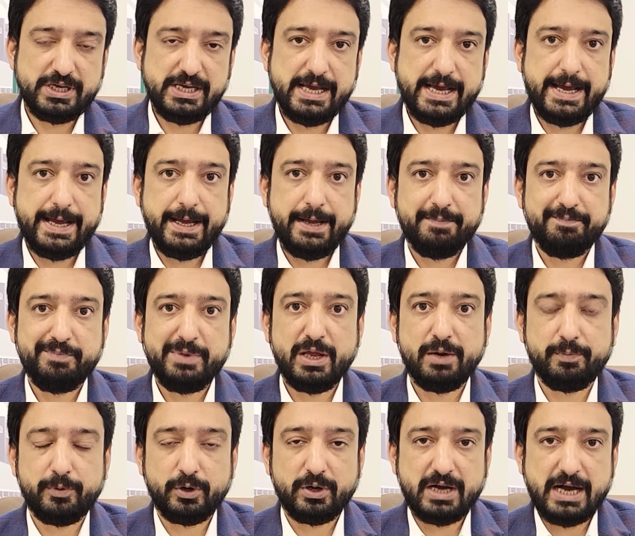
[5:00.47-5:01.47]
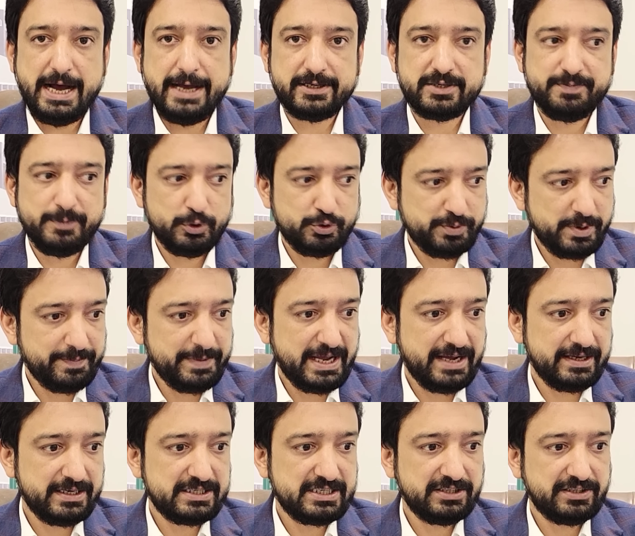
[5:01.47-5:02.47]
की है मीरपुर ख़ास में उस पर
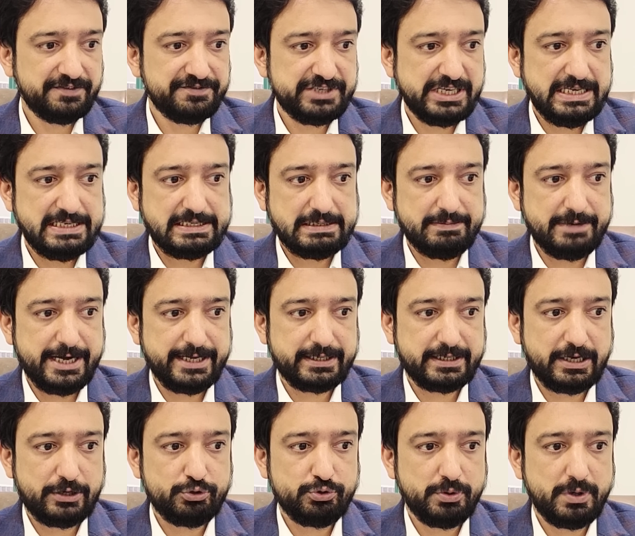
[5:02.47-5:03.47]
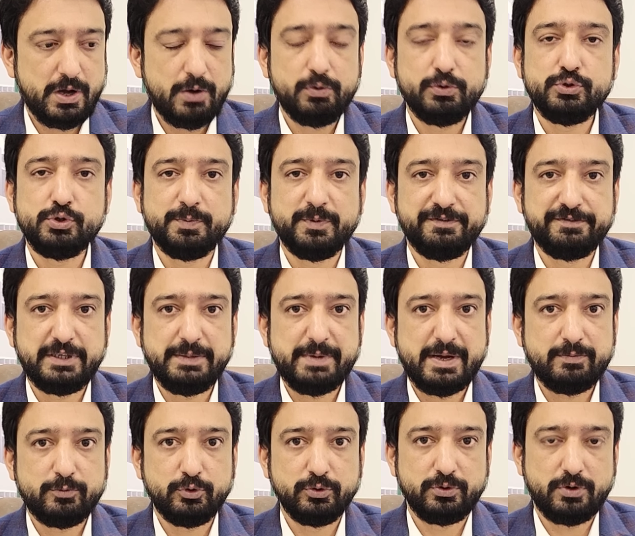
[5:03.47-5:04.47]
मैं से तफसील से बात कर चुका हूँ जो मुफ्ती
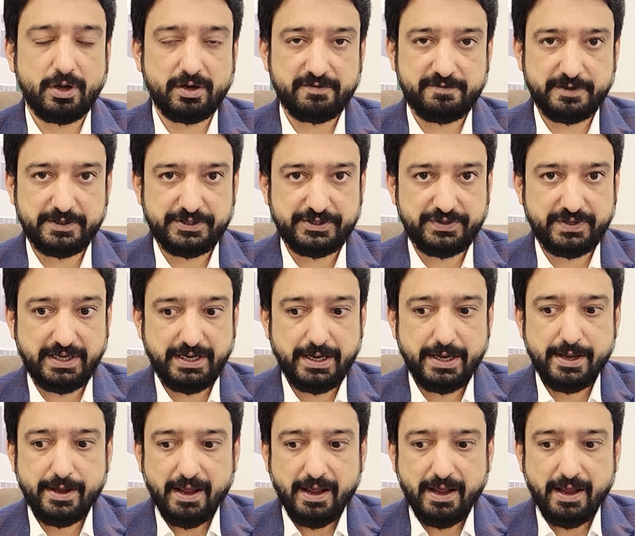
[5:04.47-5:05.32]
महमूद कॉन्फ्रेंस थी